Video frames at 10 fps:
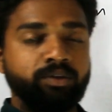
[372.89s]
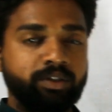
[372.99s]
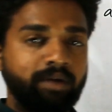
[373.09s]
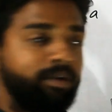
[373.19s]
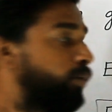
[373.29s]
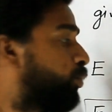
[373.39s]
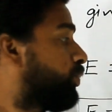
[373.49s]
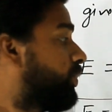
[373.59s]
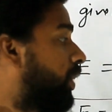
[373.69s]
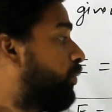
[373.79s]
जिसका वैल्यू
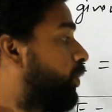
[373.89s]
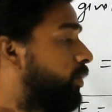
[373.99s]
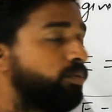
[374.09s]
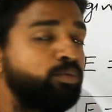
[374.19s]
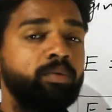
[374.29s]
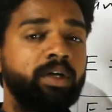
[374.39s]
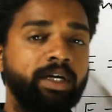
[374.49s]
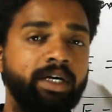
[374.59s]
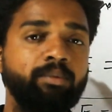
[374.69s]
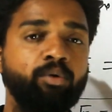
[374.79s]
कुछ दिया हुआ वो
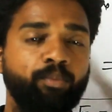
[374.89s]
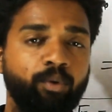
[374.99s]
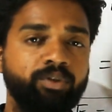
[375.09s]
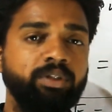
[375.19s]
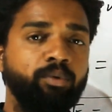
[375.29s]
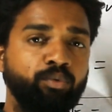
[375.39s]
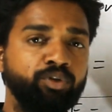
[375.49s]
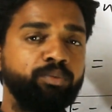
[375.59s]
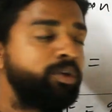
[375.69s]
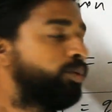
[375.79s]
नेगेटिव हो पॉजिटिव हो
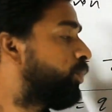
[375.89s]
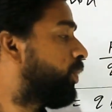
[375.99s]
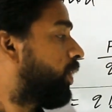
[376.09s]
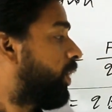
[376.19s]
कुछ भी हो